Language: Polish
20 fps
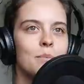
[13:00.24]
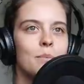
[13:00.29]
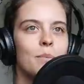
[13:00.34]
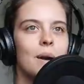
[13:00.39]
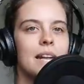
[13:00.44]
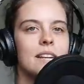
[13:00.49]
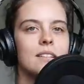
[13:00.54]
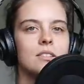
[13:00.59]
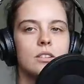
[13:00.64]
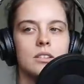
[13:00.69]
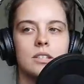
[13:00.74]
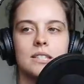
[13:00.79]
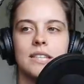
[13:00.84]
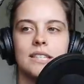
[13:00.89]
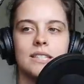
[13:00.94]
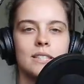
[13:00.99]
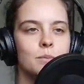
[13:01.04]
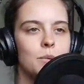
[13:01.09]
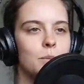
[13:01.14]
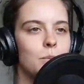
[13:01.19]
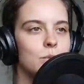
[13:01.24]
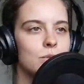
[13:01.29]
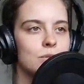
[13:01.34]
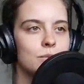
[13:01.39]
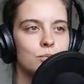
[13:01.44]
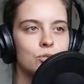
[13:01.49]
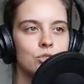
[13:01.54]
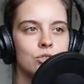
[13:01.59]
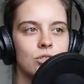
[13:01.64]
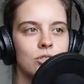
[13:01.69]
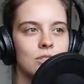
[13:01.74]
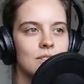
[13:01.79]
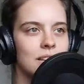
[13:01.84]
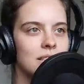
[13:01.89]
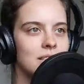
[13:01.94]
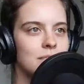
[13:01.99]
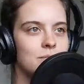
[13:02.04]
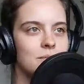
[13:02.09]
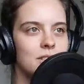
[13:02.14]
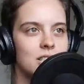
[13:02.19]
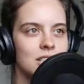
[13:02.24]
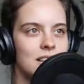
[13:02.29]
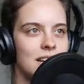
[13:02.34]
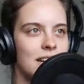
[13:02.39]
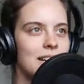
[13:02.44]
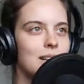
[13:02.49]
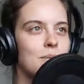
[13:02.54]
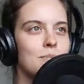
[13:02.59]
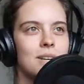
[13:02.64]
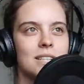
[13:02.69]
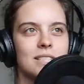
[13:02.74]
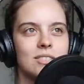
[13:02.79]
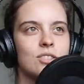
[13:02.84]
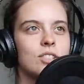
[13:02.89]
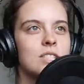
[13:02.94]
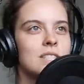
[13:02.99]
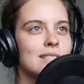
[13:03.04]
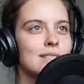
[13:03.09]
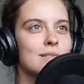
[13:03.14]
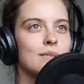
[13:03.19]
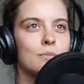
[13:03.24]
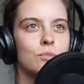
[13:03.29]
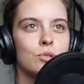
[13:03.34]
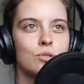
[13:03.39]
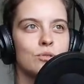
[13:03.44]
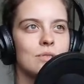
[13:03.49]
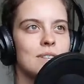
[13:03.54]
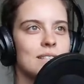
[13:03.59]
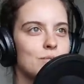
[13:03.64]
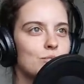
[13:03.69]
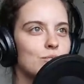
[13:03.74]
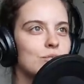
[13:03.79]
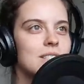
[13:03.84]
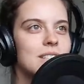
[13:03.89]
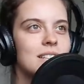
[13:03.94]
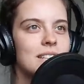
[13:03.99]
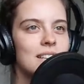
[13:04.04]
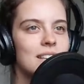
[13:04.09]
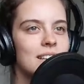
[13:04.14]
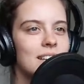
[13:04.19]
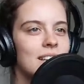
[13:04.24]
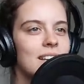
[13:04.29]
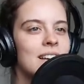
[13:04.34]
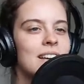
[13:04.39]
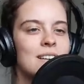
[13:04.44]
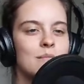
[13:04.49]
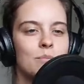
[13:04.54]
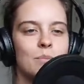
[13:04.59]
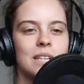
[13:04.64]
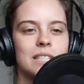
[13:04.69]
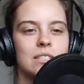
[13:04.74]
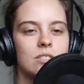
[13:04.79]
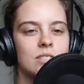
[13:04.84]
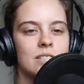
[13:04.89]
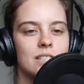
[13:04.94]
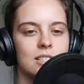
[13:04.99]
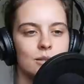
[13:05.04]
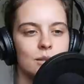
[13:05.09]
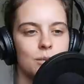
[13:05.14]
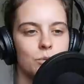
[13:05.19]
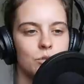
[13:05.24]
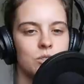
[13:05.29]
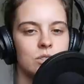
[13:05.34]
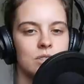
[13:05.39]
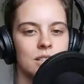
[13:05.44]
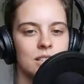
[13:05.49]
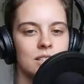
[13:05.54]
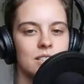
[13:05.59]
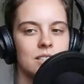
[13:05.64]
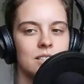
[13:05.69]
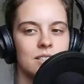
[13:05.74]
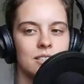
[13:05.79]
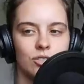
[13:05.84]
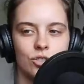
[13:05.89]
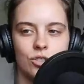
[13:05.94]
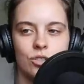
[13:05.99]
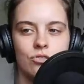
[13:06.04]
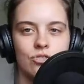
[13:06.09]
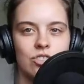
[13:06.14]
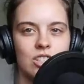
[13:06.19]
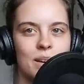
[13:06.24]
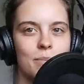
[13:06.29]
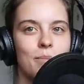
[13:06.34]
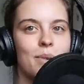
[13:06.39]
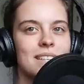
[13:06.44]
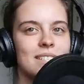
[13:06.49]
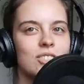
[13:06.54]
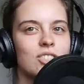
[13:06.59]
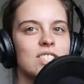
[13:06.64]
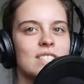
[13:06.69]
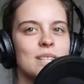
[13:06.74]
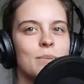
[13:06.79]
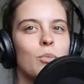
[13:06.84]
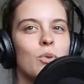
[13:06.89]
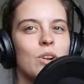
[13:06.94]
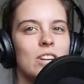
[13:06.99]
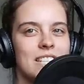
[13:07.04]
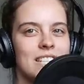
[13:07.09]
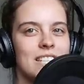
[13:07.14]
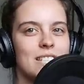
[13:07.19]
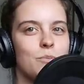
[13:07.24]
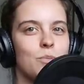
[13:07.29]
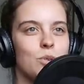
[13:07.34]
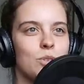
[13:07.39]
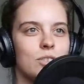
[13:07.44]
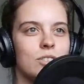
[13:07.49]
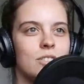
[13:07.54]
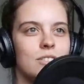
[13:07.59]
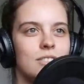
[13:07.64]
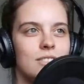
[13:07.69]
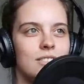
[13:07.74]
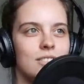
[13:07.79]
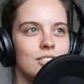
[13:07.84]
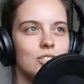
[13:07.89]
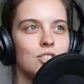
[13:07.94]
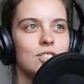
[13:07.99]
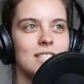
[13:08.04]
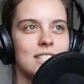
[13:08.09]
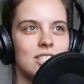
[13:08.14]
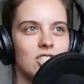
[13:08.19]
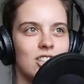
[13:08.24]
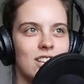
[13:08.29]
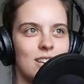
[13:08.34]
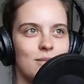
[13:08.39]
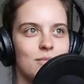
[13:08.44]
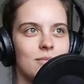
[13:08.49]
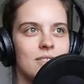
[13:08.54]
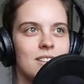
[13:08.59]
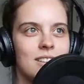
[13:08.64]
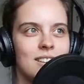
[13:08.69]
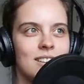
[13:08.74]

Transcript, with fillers: Bardzo chcę sobie posprzątać mieszkanie, bardzo chcę sobie posłuchać muzyki, bardzo chcę sobie poczytać książkę, bardzo chcę poleżeć pod yy, kocyczkiem.